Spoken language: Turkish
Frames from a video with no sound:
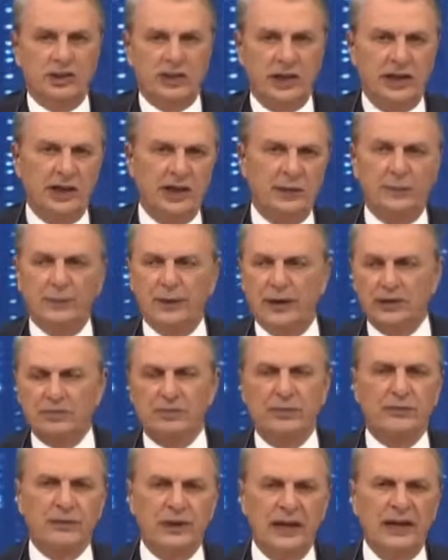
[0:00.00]
işte dikey
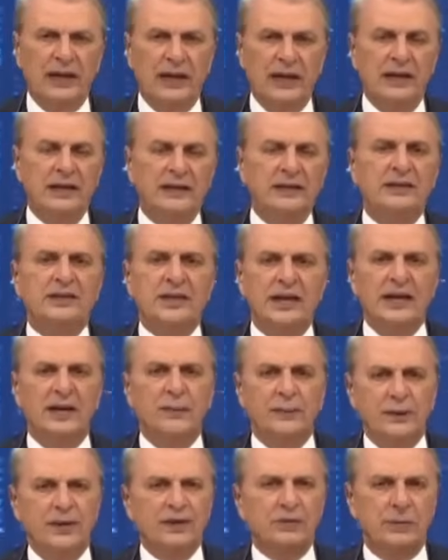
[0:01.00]
yapılaşma filan.
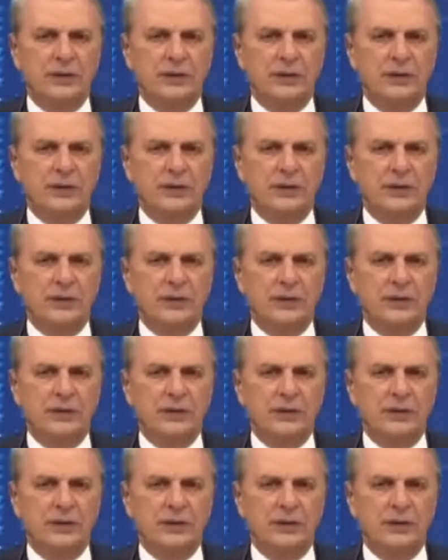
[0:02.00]
Dikey